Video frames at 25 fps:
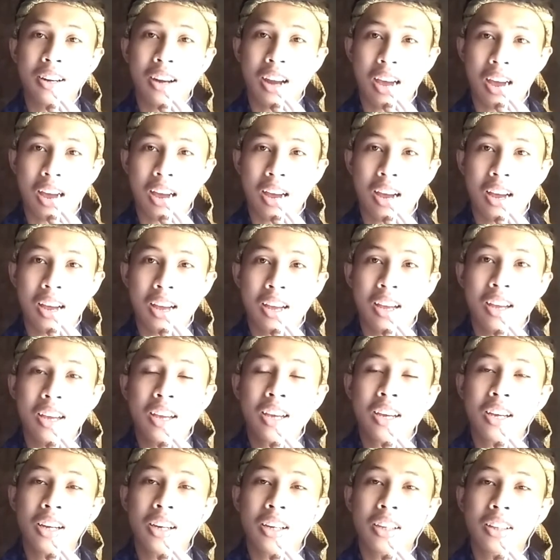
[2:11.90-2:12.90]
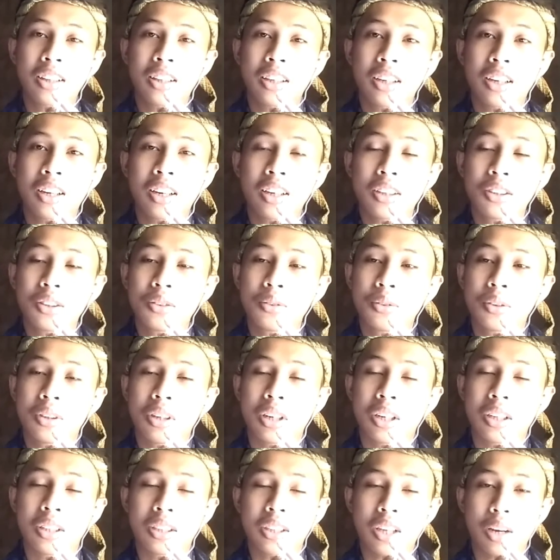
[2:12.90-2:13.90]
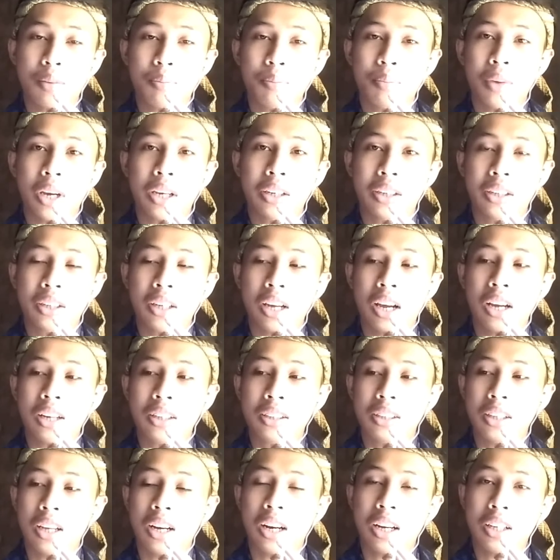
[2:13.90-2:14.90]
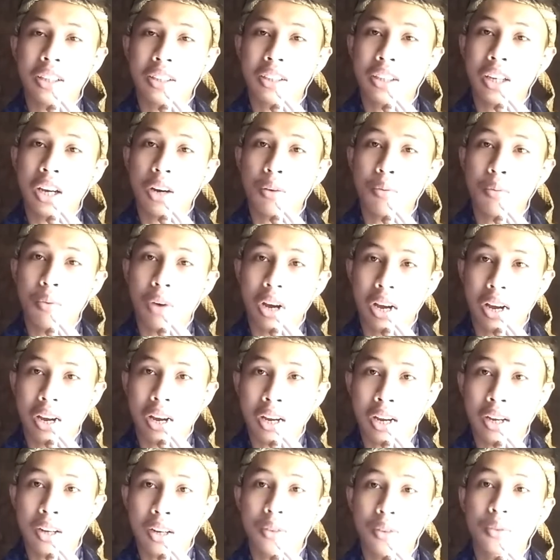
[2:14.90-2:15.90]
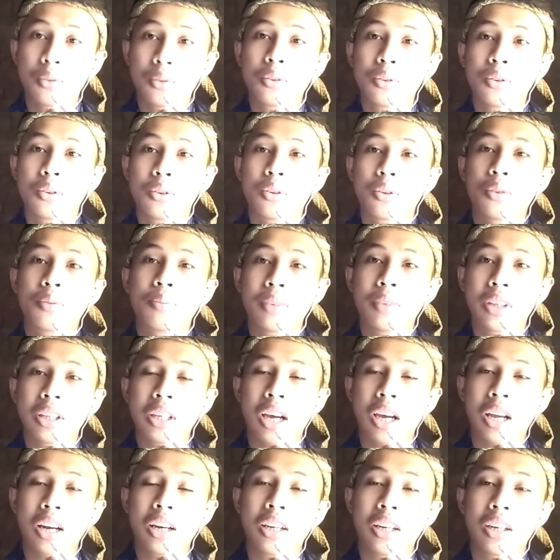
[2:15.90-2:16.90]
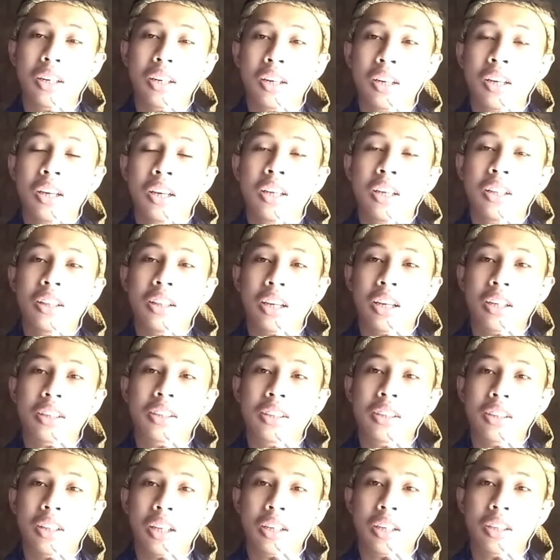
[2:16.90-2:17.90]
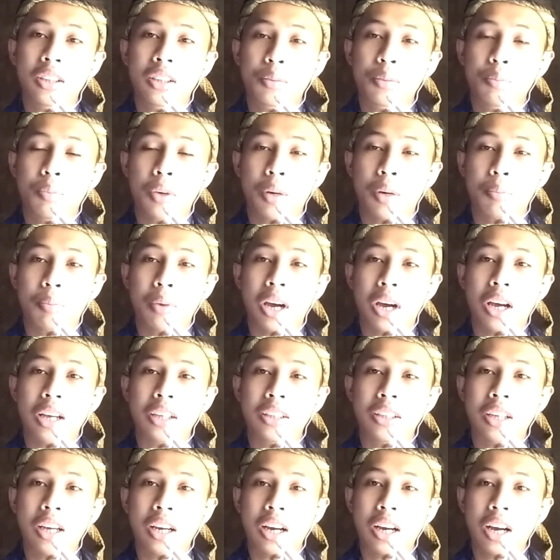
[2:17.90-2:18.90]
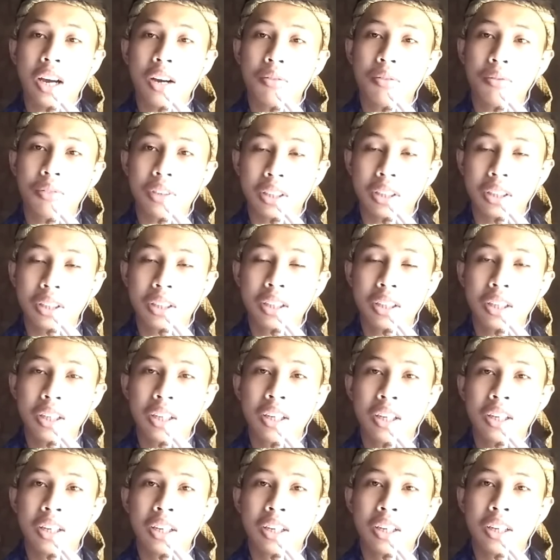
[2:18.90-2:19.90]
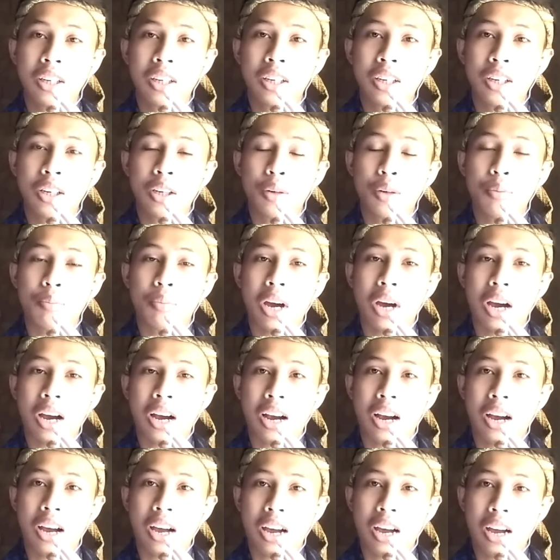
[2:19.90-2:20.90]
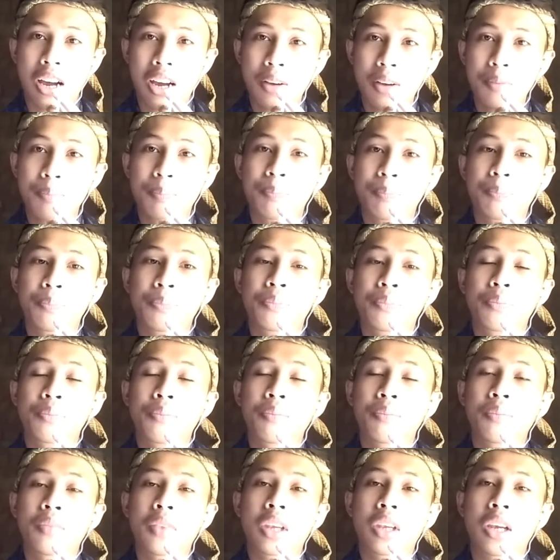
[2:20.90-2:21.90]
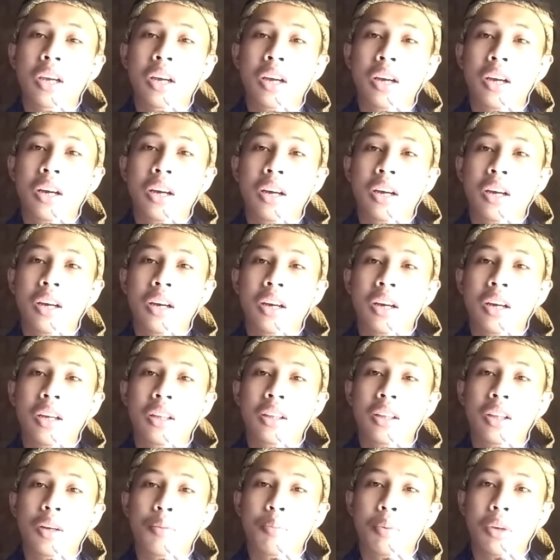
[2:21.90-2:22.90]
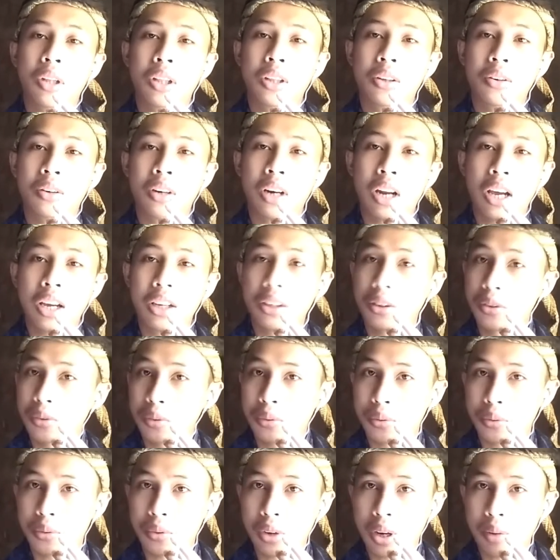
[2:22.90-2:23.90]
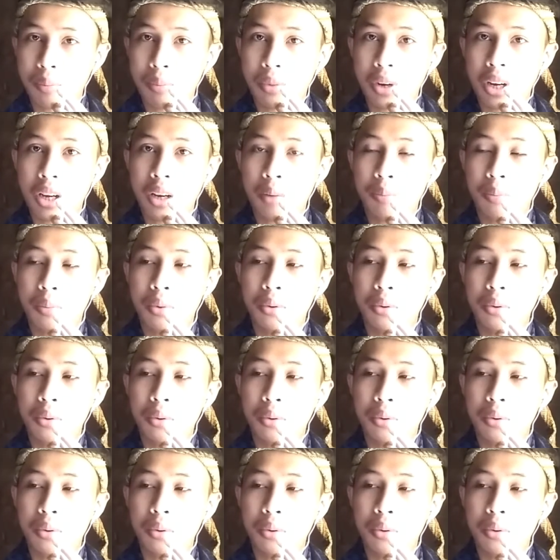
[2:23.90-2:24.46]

nah ketika sudah sampai di aksara Jawa untuk menyalin teks-teks berbahasa Kawi maka eh, terbentuklah itu apa